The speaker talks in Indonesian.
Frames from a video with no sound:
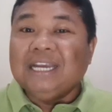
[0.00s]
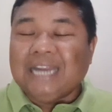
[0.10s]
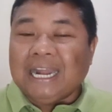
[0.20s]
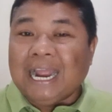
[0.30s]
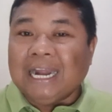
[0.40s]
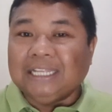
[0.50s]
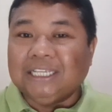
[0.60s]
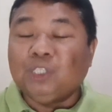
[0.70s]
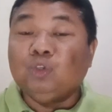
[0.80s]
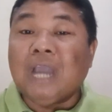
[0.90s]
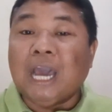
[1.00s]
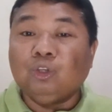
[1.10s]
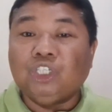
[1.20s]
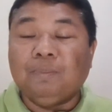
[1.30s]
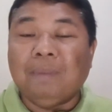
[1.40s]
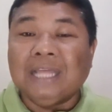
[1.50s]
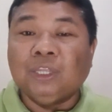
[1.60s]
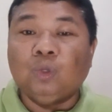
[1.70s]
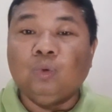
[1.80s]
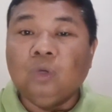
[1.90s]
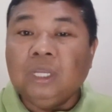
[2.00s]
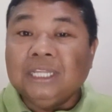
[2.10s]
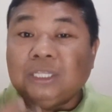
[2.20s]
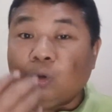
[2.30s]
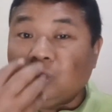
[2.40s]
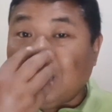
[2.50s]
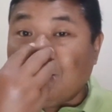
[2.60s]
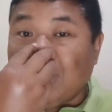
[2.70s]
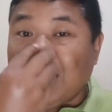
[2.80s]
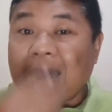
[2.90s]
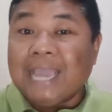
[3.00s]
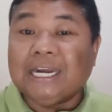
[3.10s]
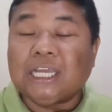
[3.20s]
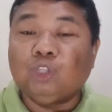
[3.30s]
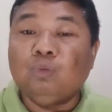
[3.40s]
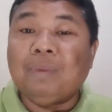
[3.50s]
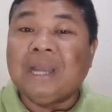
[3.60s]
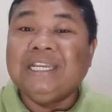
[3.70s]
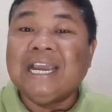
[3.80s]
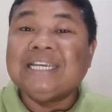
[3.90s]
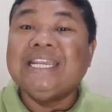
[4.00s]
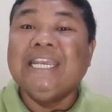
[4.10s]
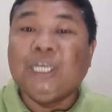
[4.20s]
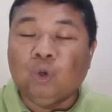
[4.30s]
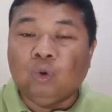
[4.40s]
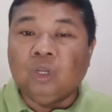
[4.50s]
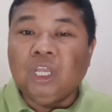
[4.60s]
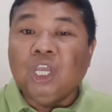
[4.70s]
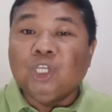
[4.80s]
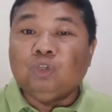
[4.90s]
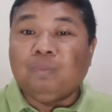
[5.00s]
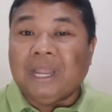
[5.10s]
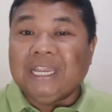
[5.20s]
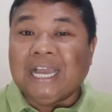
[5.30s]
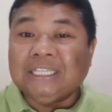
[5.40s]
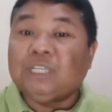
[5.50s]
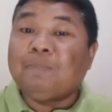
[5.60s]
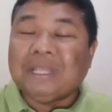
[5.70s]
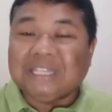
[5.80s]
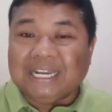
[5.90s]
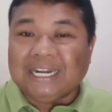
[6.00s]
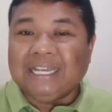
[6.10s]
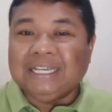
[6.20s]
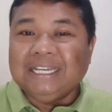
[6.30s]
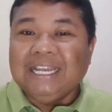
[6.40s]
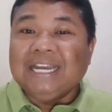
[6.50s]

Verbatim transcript: dan anaknya juga harus dibantu terutama air ketuban yang dihidung supaya cepat kering